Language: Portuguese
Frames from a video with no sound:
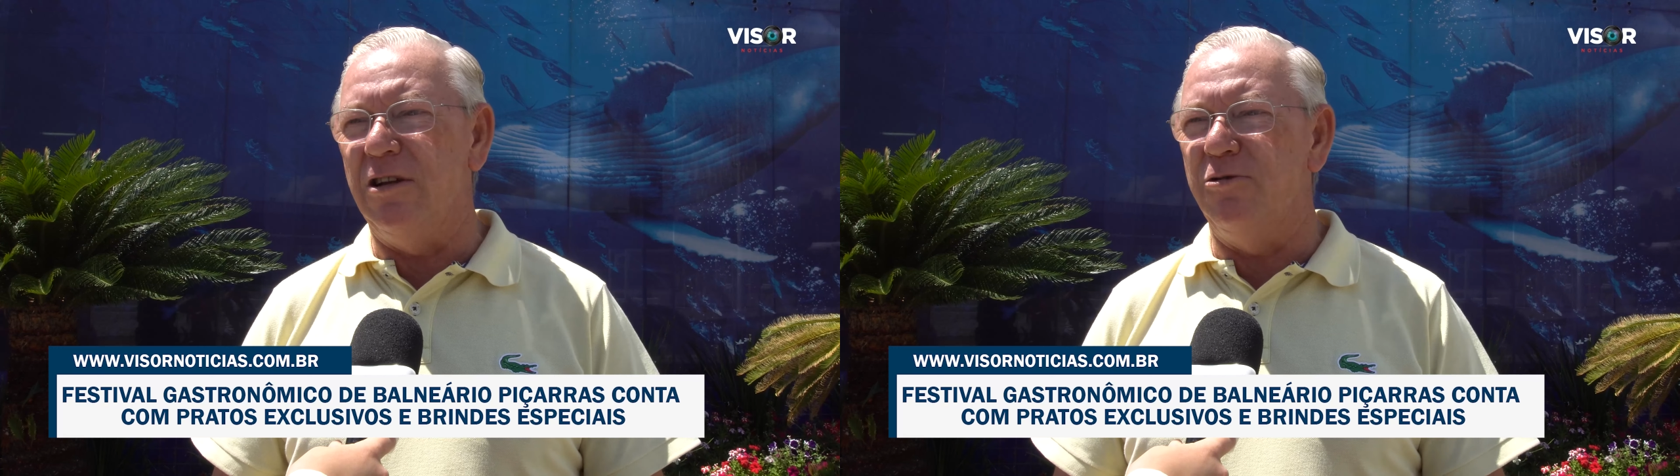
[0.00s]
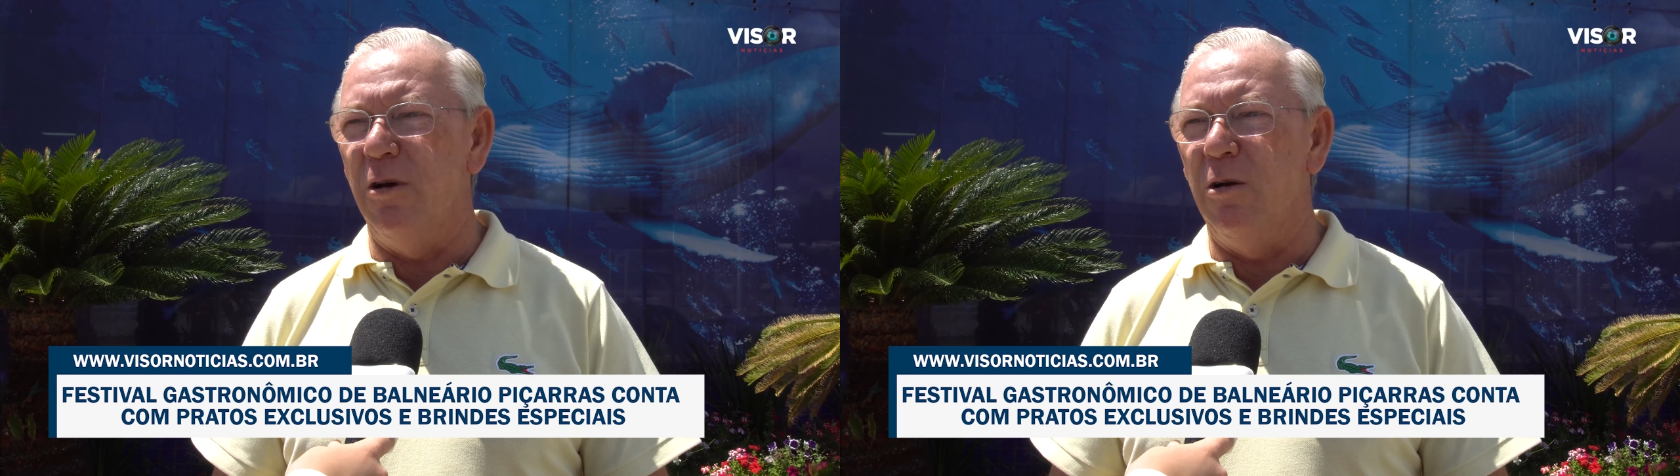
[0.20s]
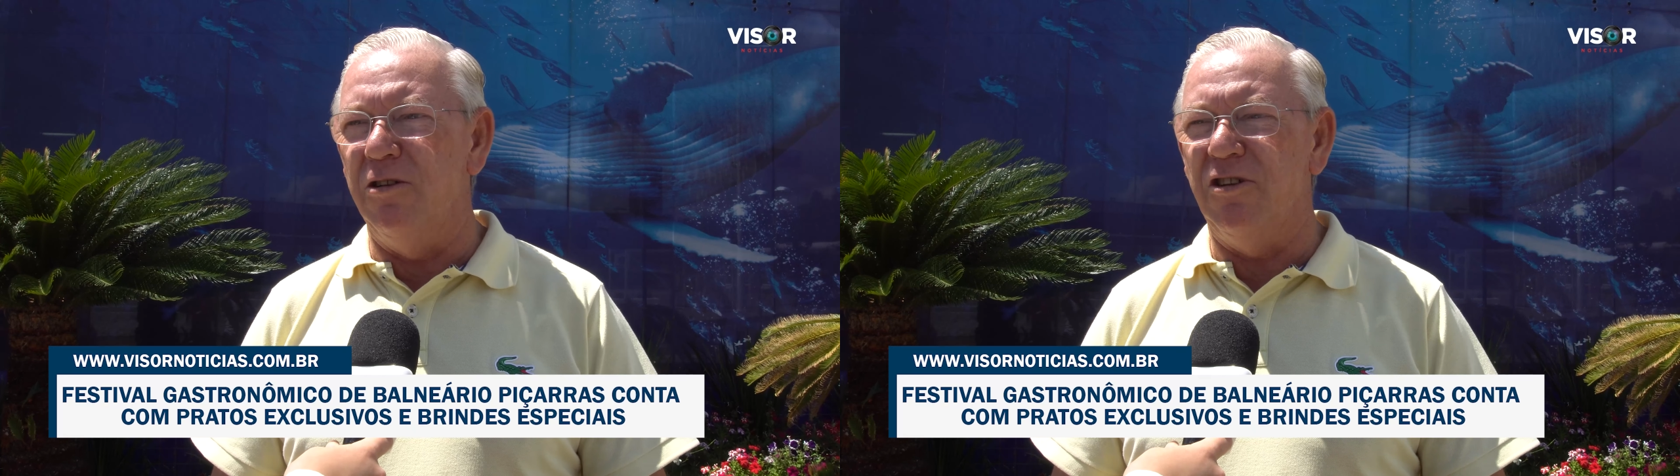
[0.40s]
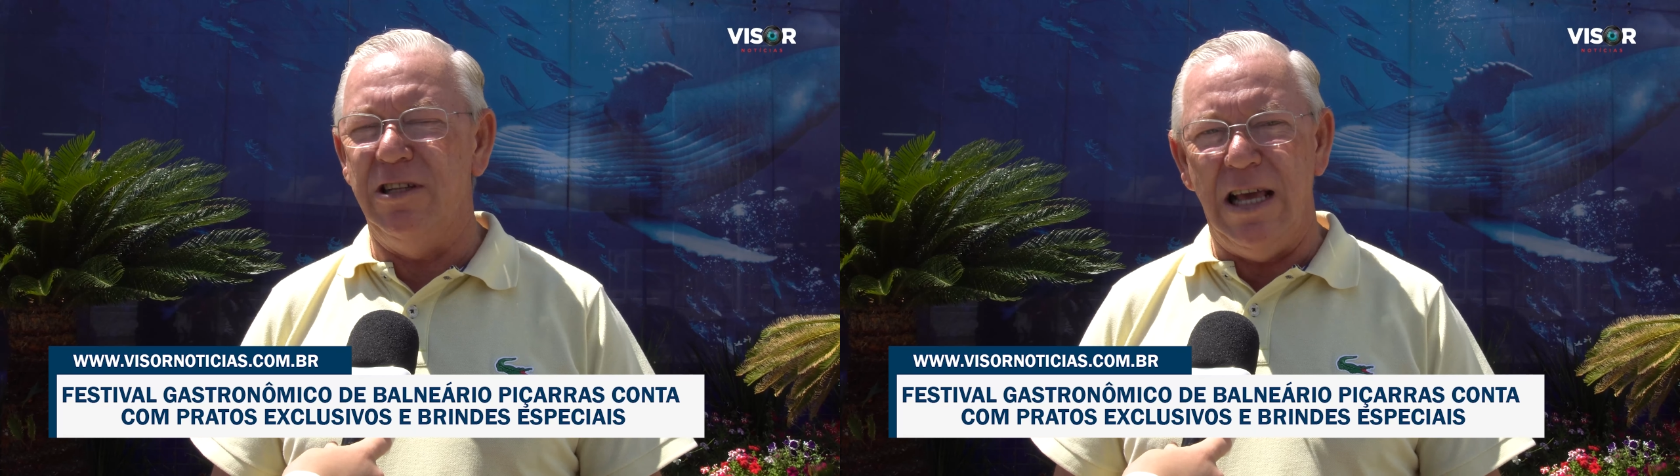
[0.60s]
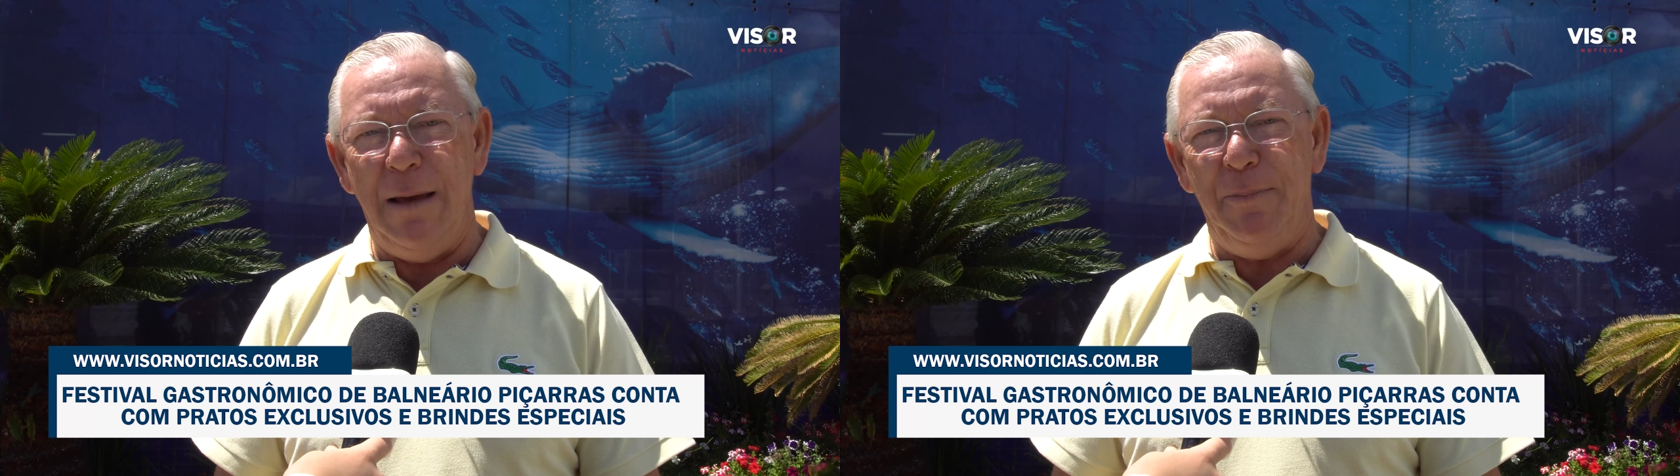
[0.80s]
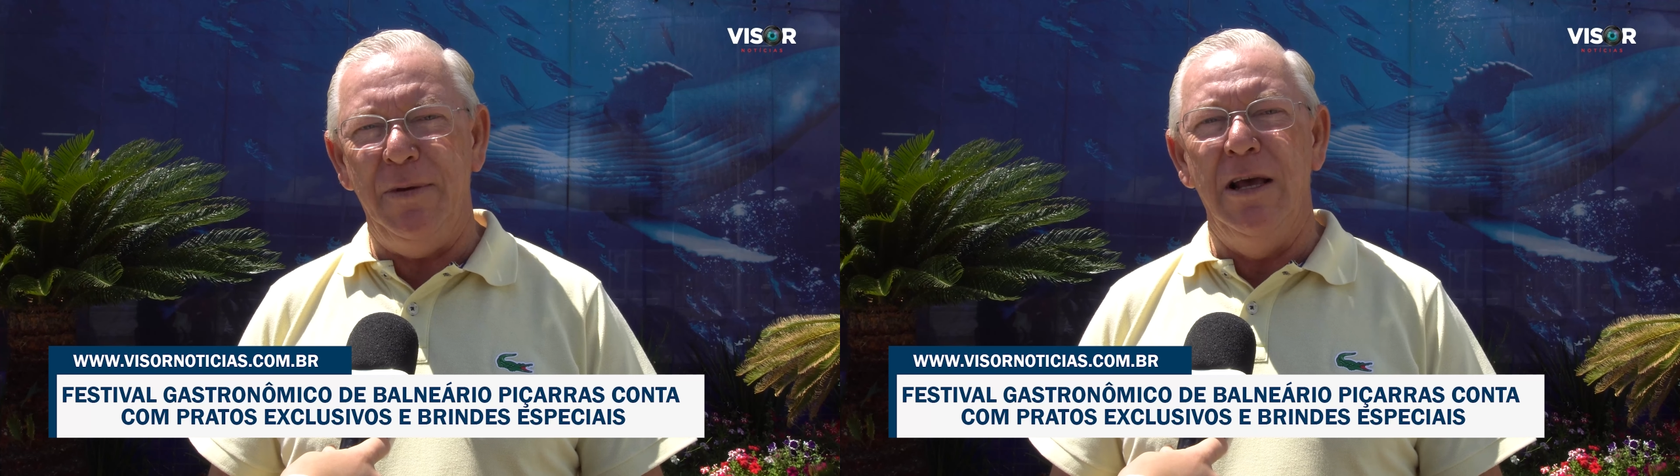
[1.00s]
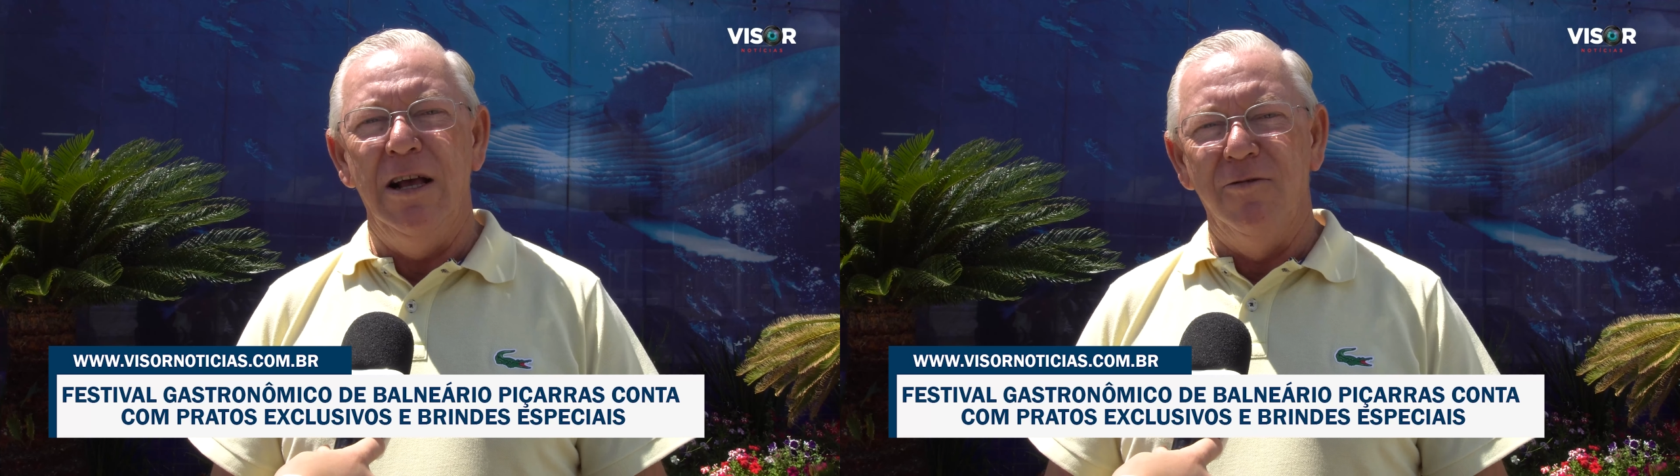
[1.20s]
da sua loja de app,